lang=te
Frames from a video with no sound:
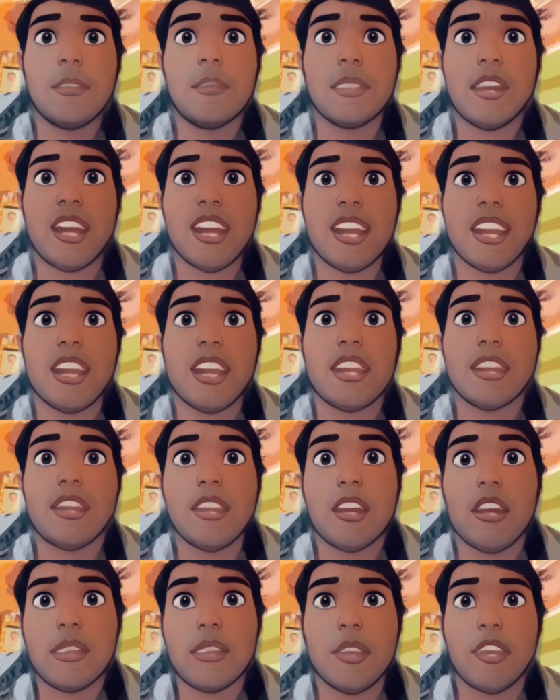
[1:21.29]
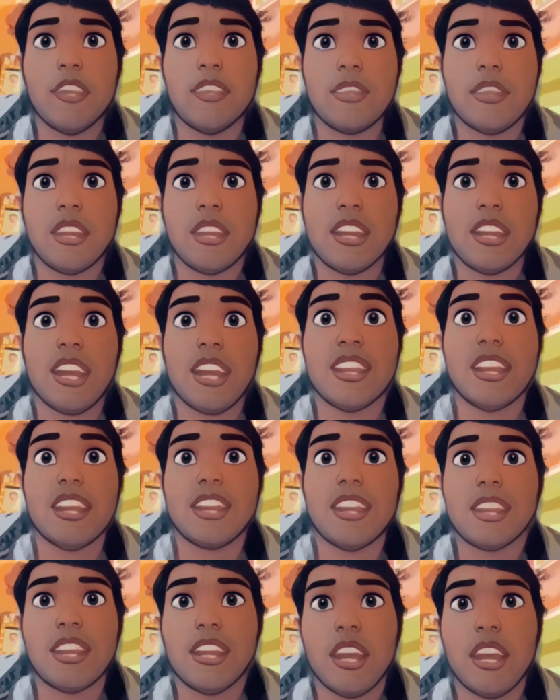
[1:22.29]
మనకి ఎంత అనుభవం ఉంది ఎంత
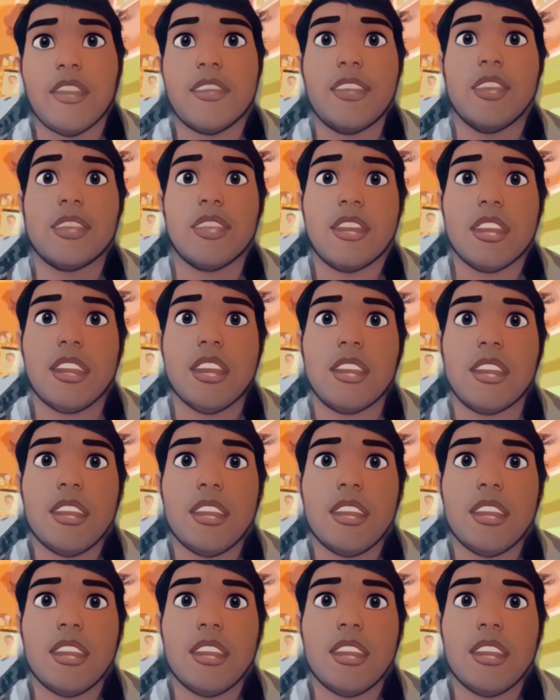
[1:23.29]
తెలివి ఉంది